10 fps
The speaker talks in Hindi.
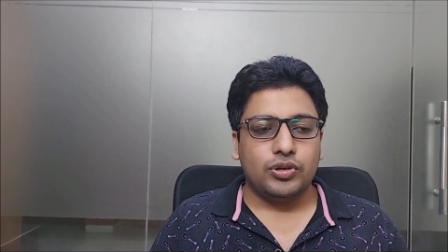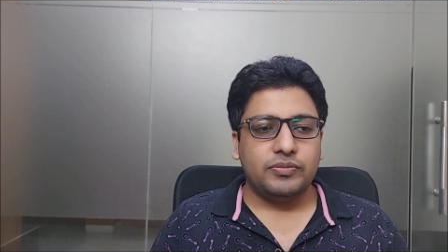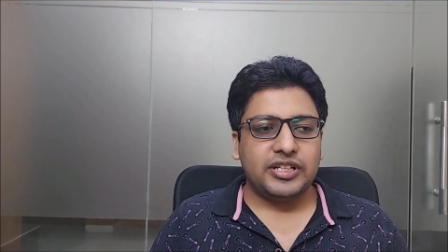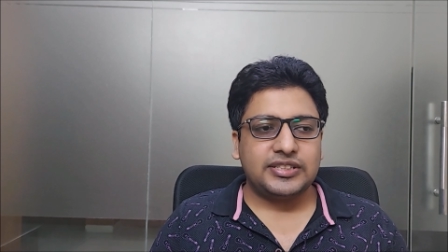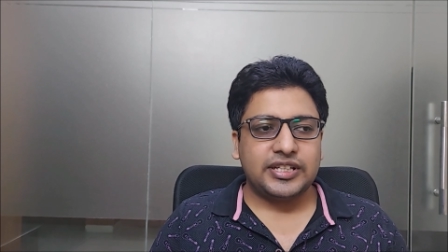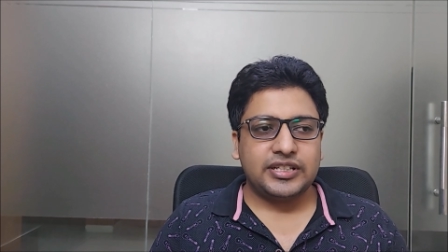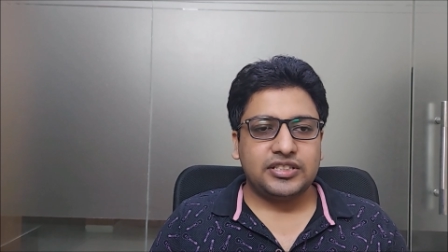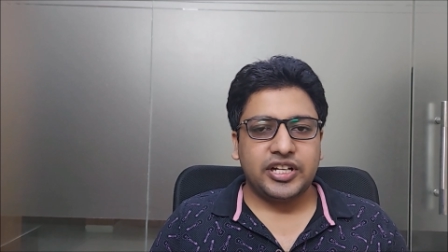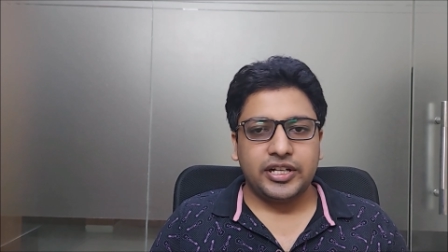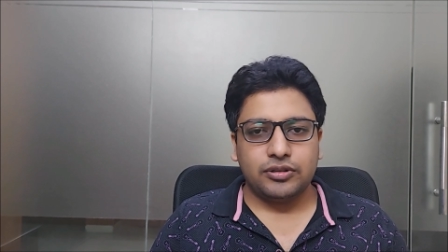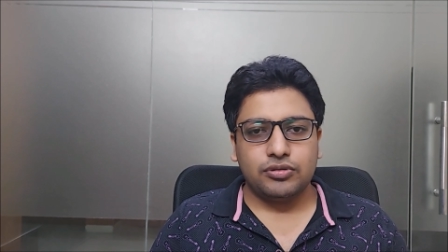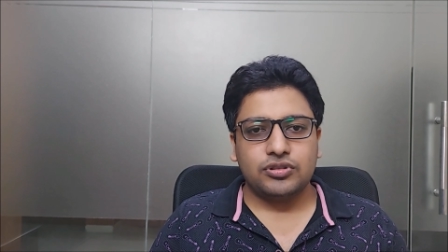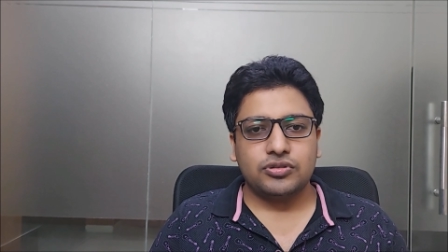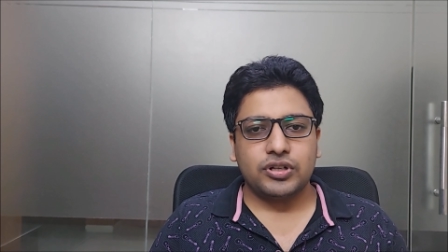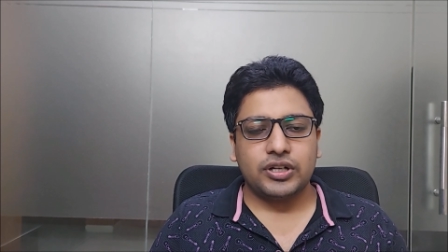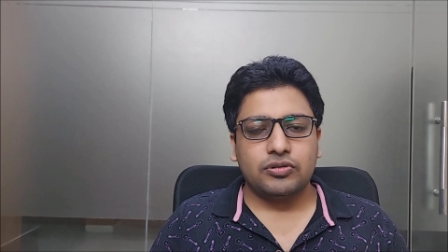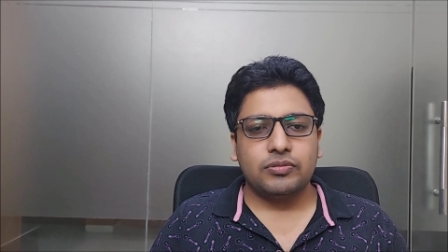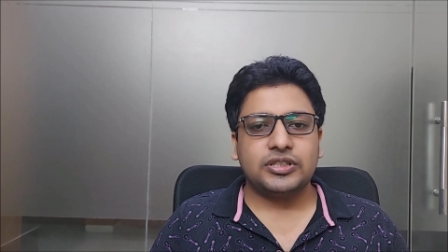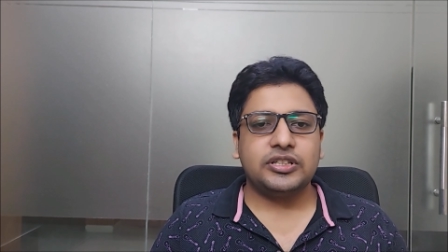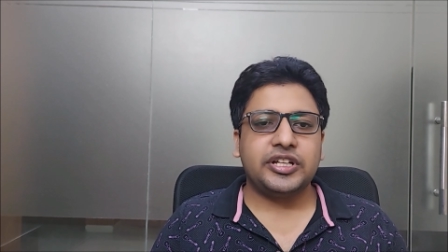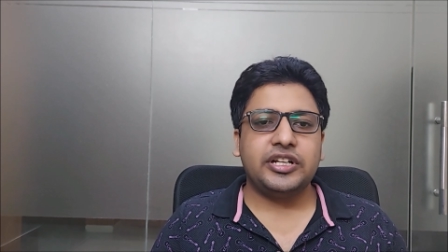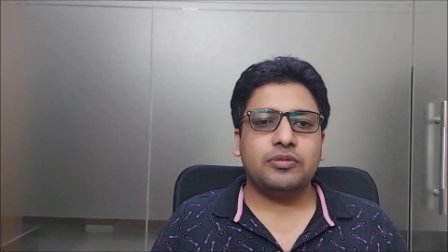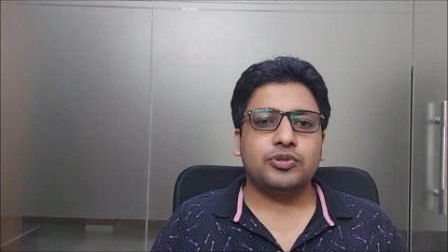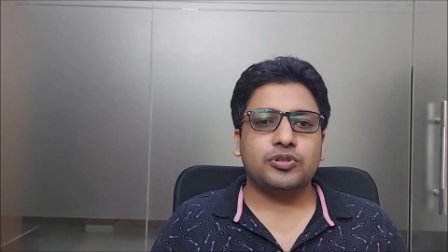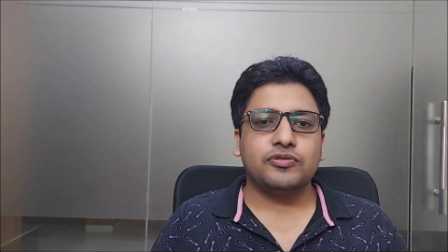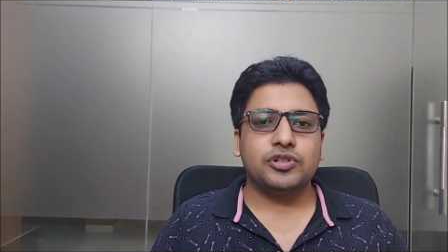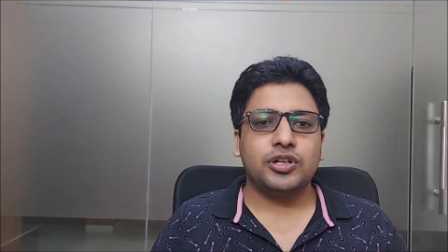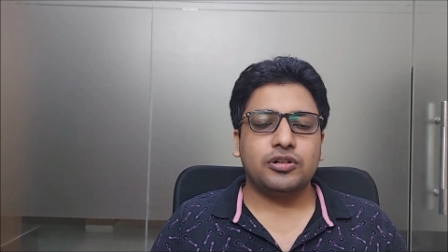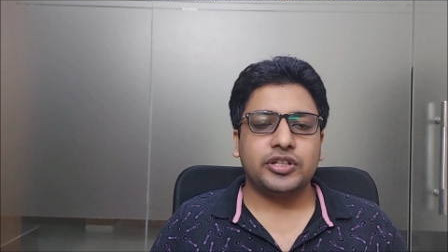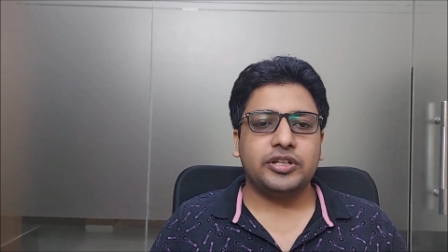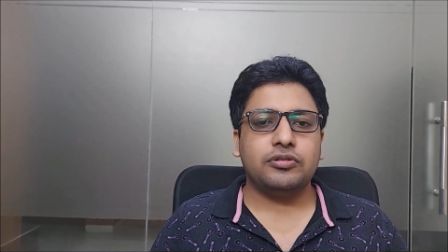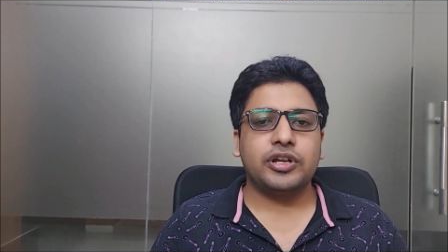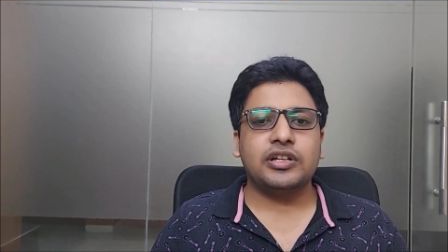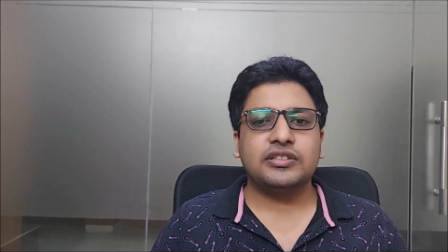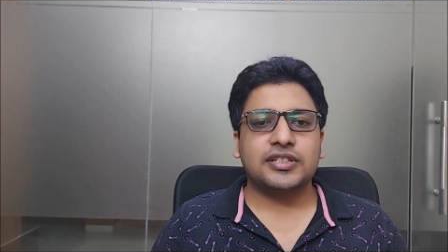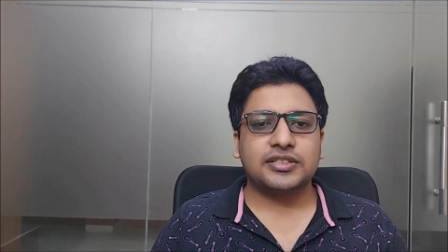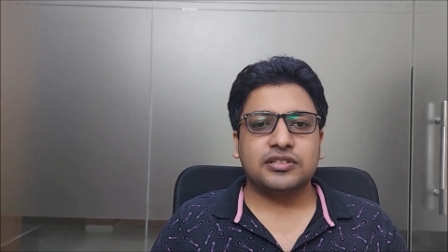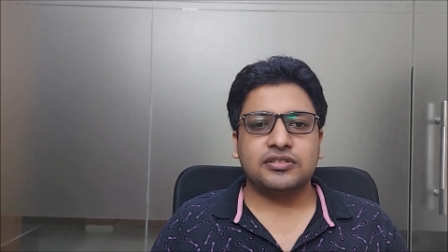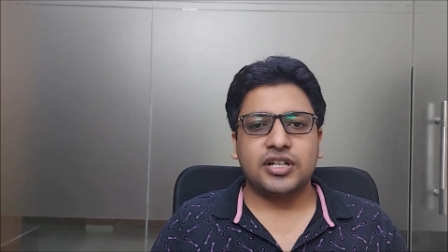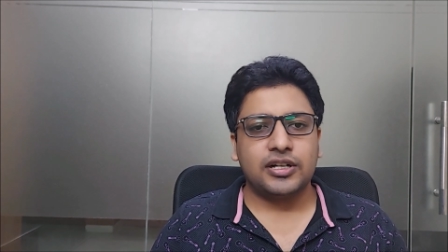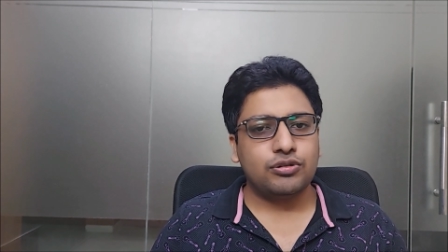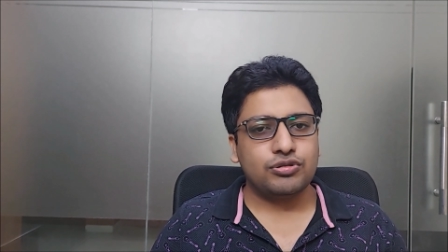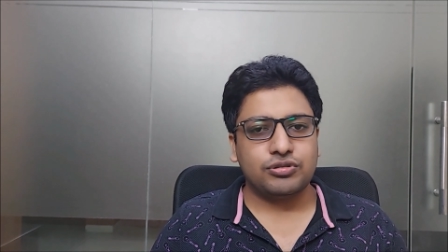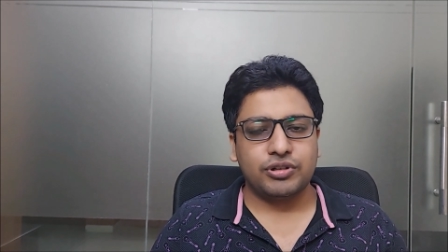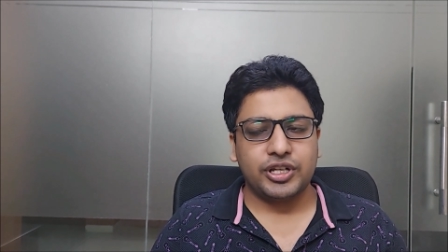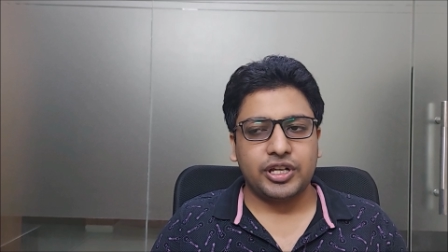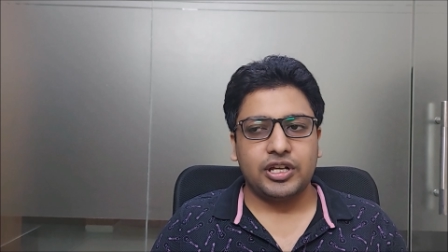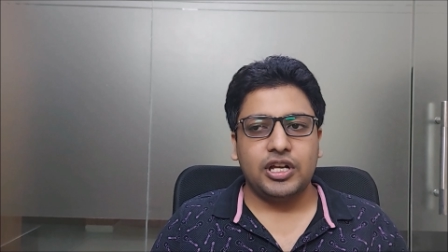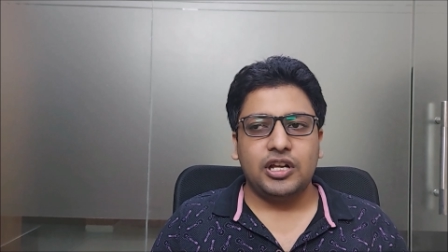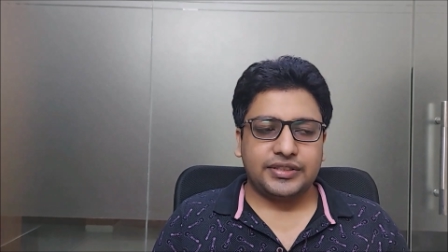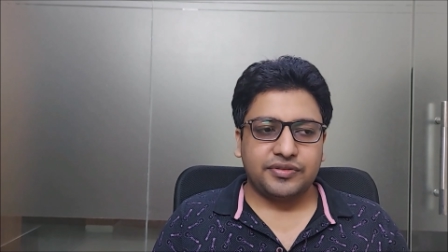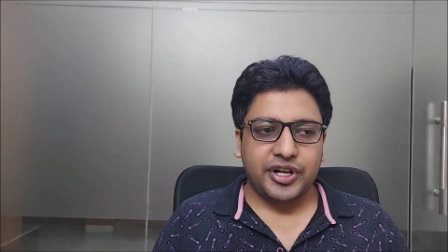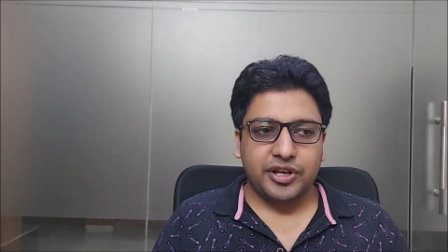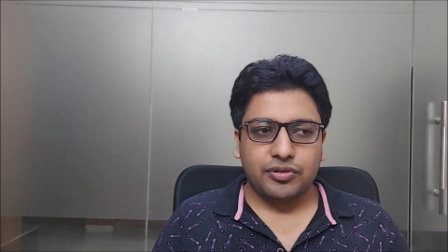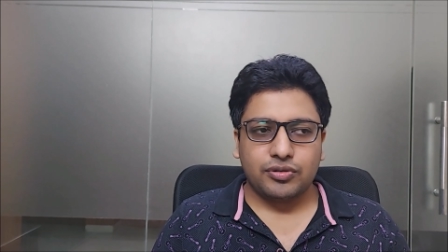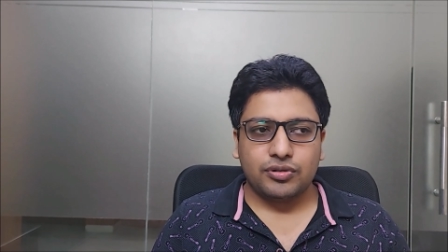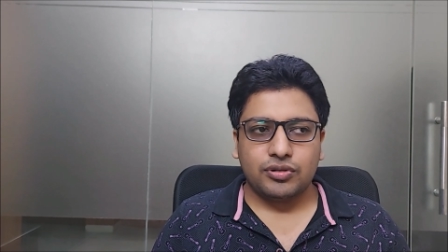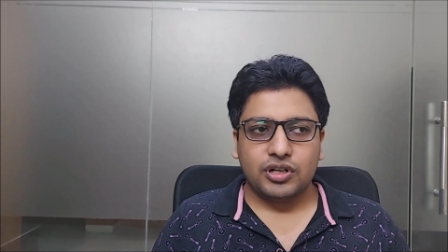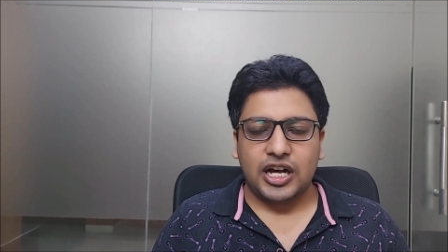उनमें से छः रूट्स जो हैं उनमें से तीन अप्रूव हुए हैं और तीनों की कंस्ट्रक्शन स्टार्ट हो चुकी है इस वीडियो को